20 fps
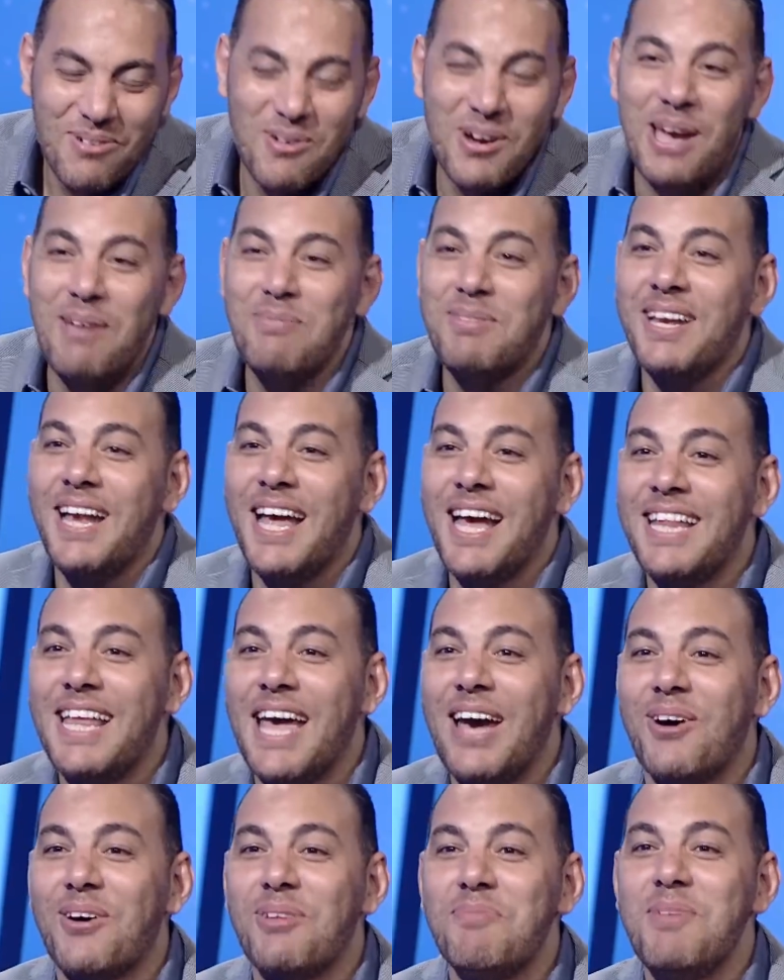وكابتن هادي
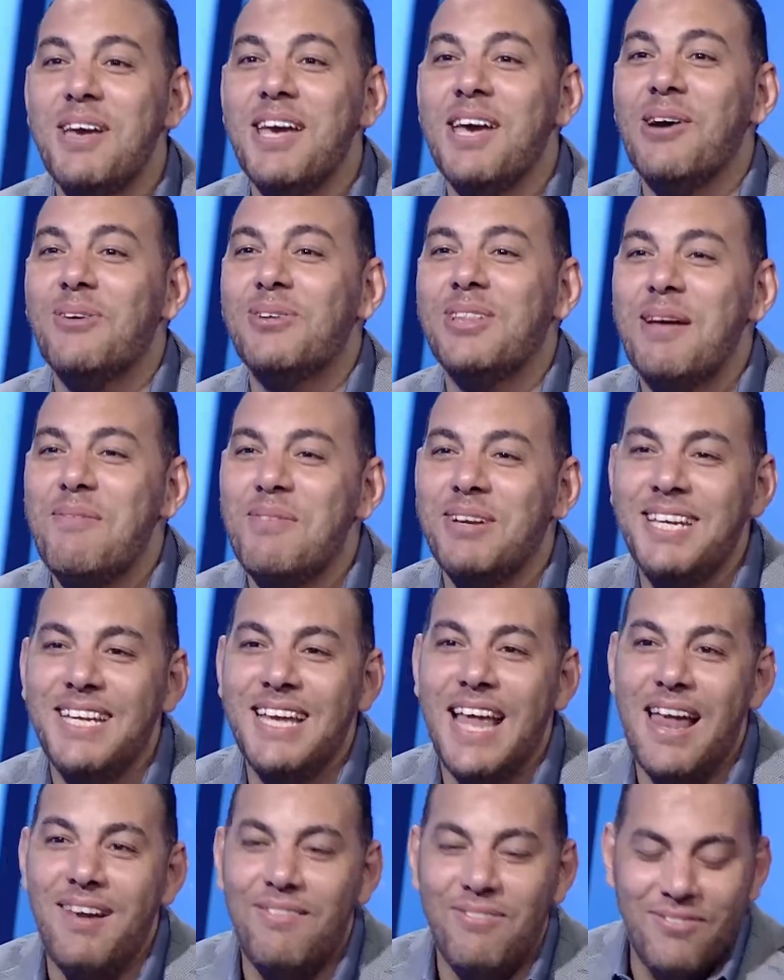هياخد 180
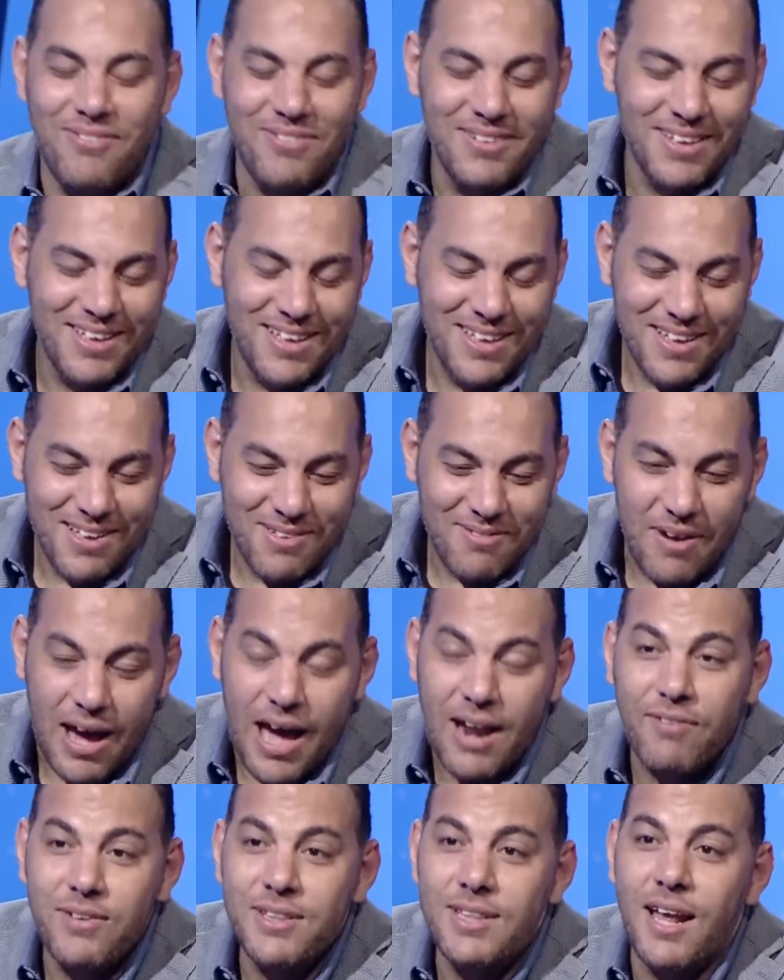الف
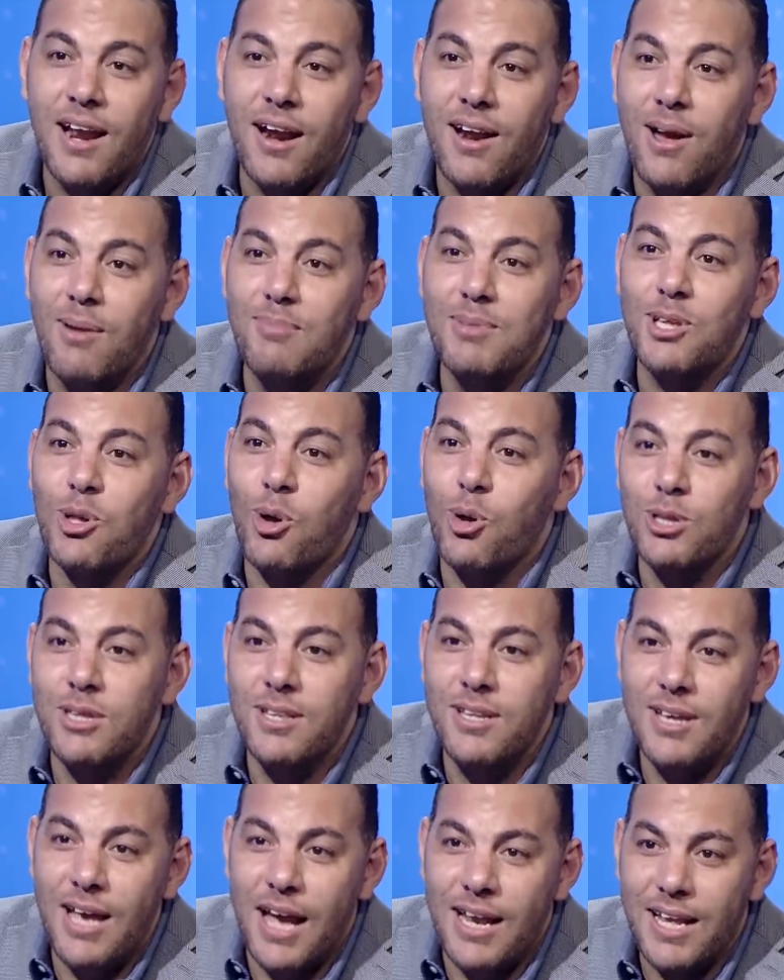فعارف انت الارقام دي تخض
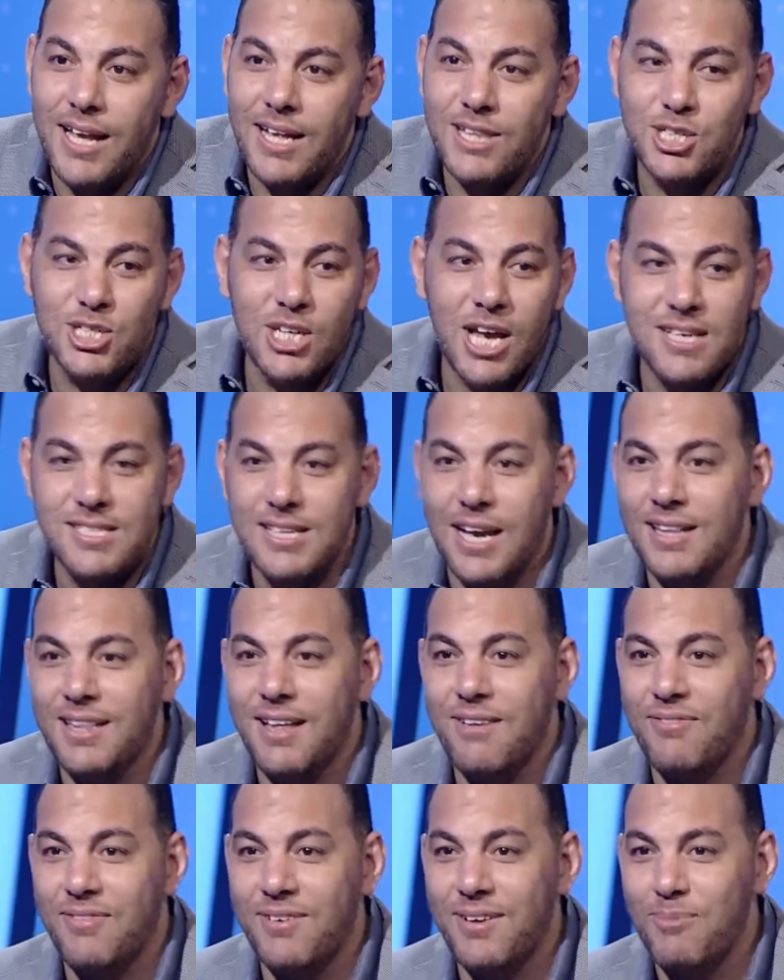يعني آه. كانت الشقه ساعتها
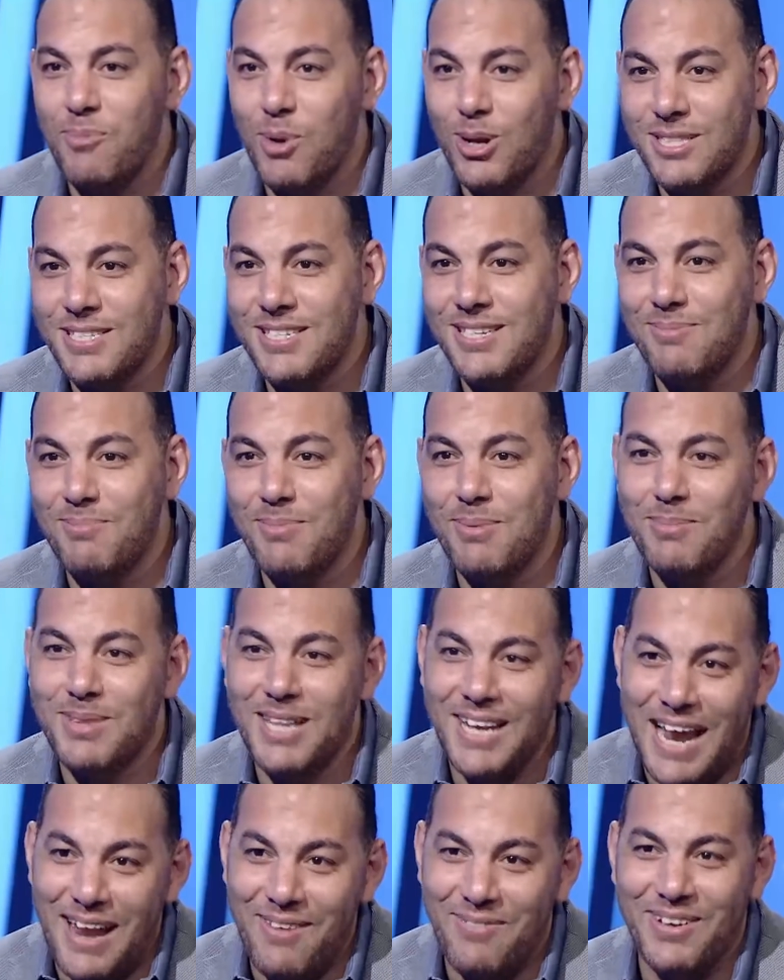في المهندسين ب 200
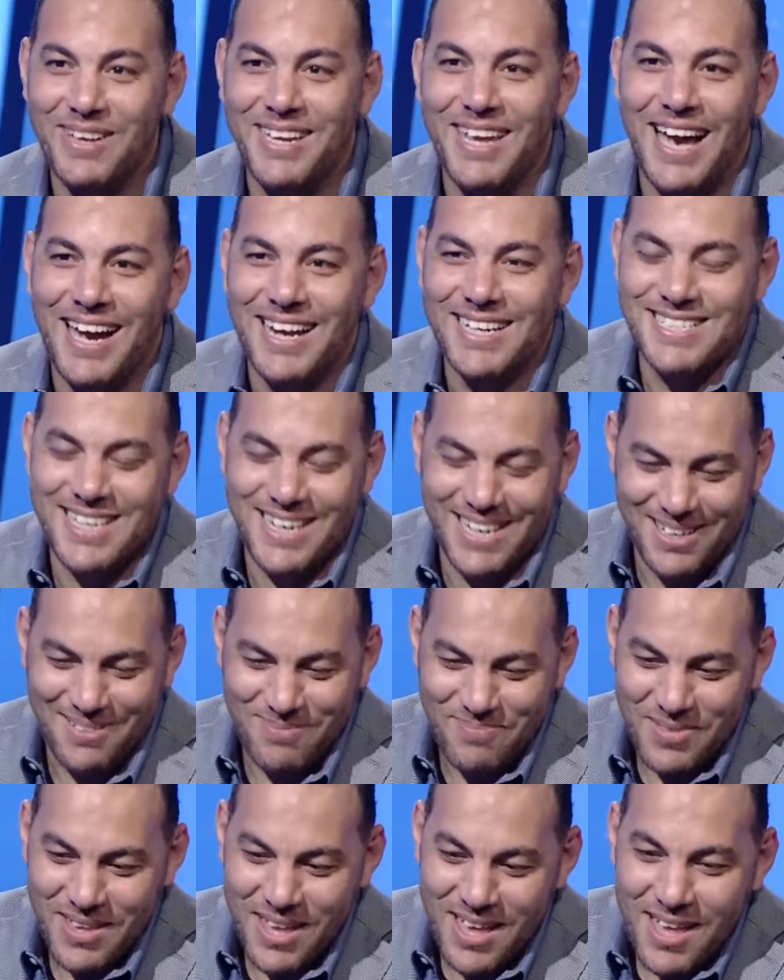الف جنيه حاجه زي كده
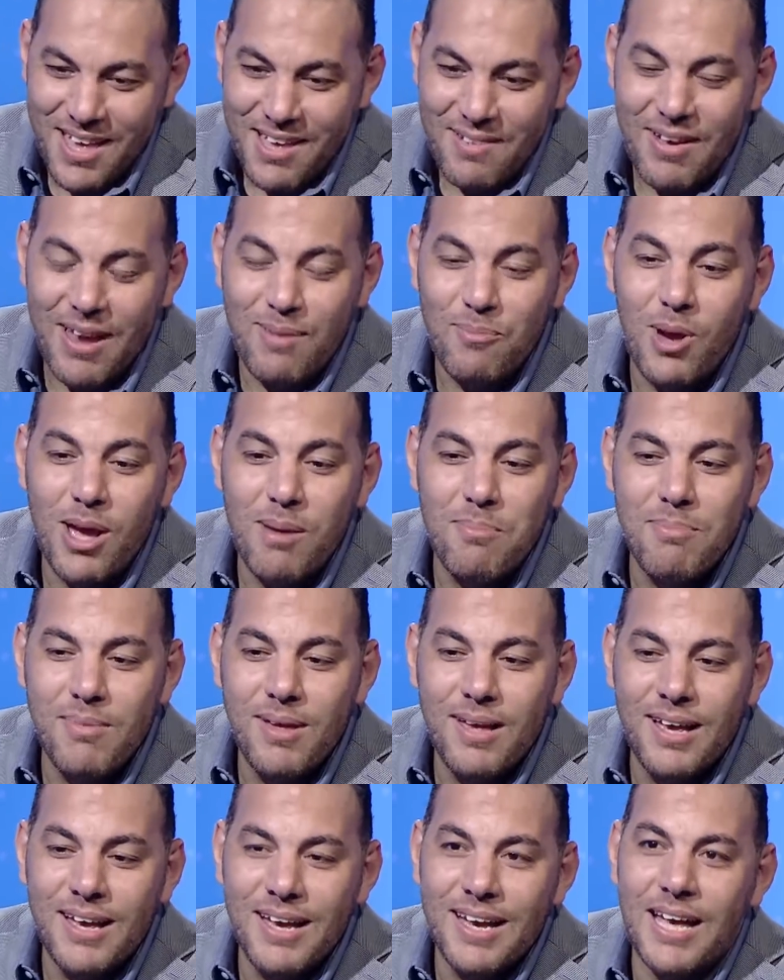فالمهم
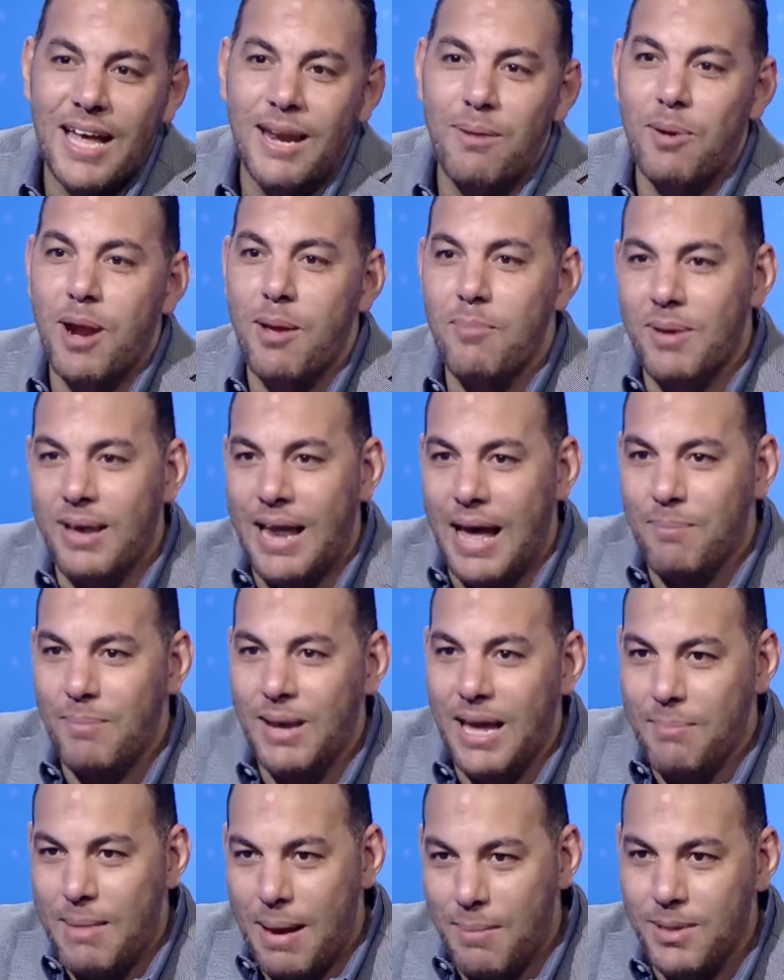كان ابراهيم بيلعب
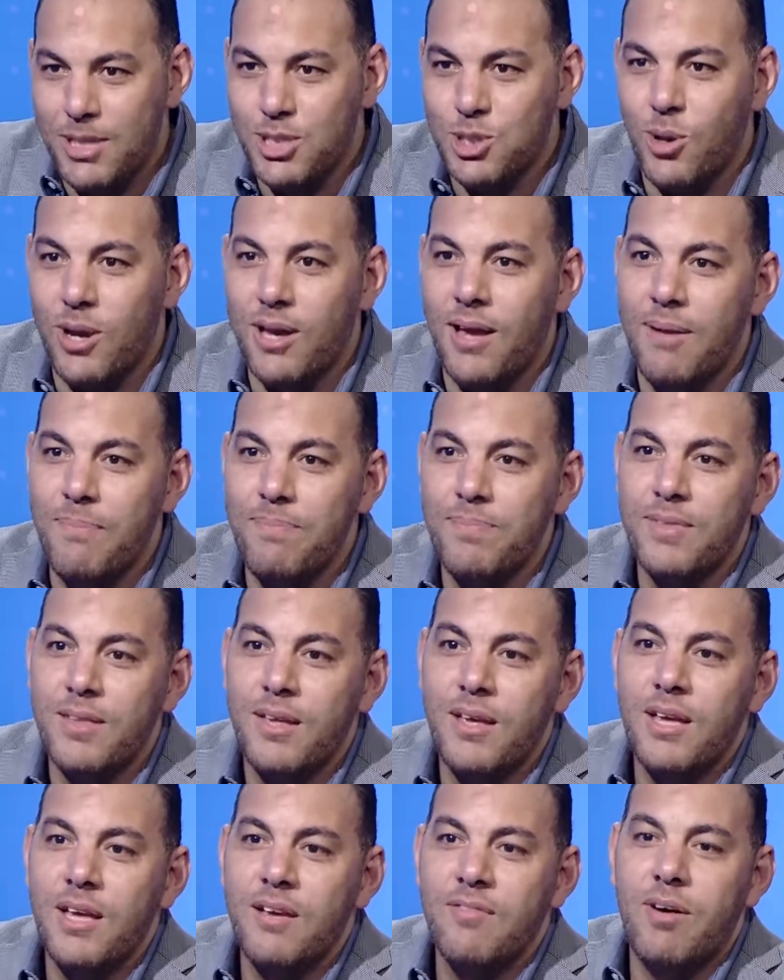لعب قبلي شويه
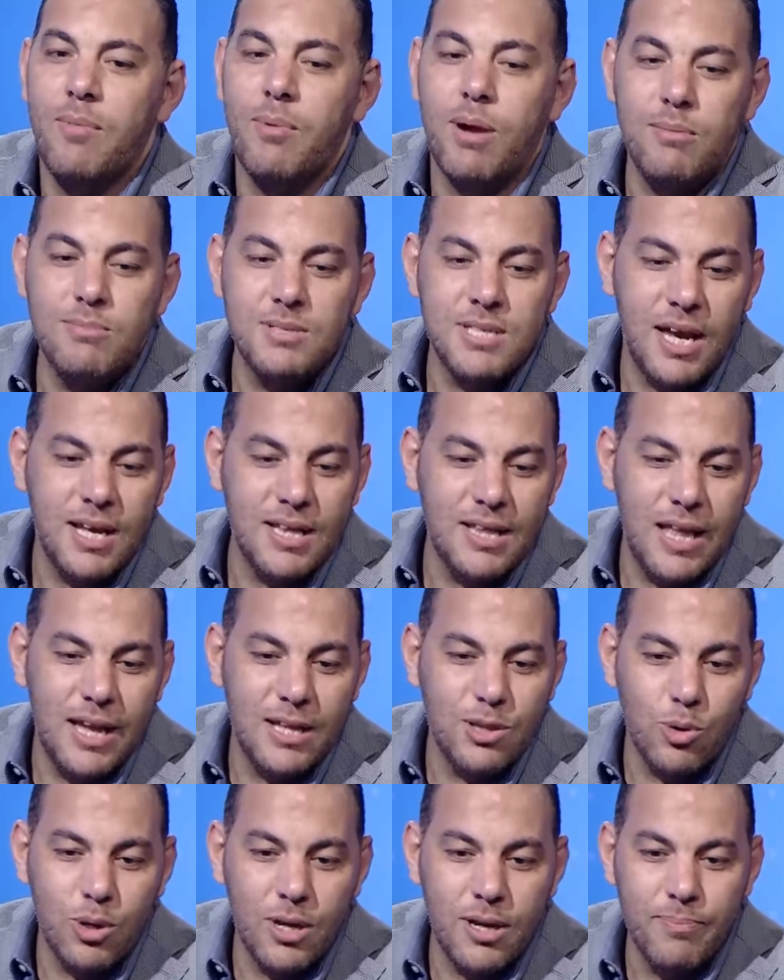آه. فابراهيم سعيد
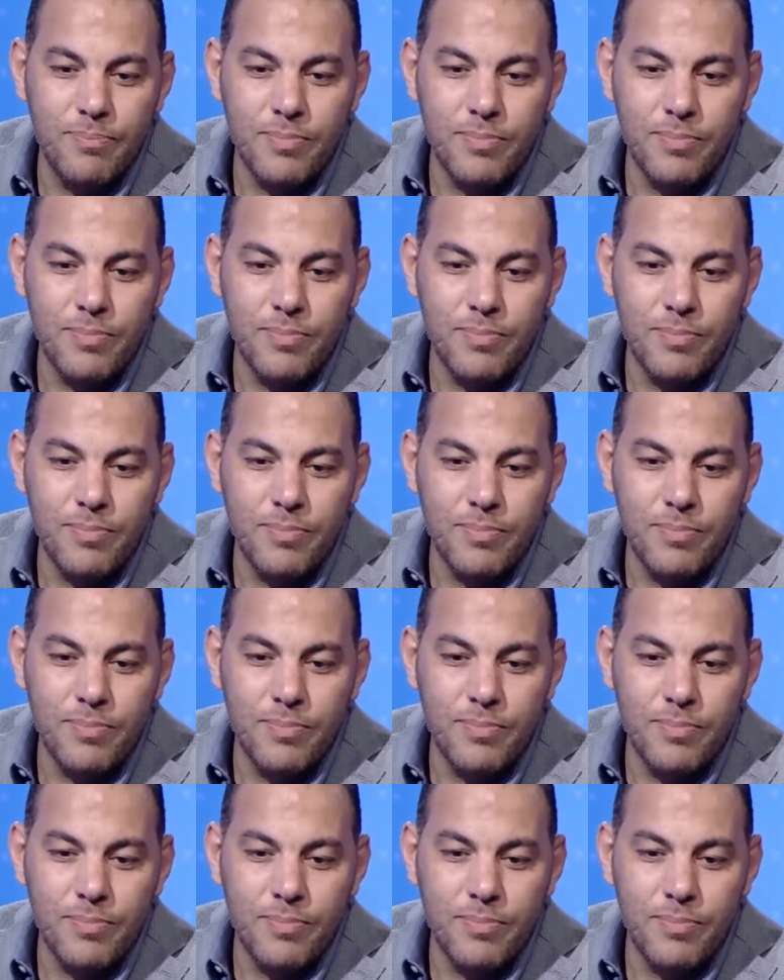لقيته ايه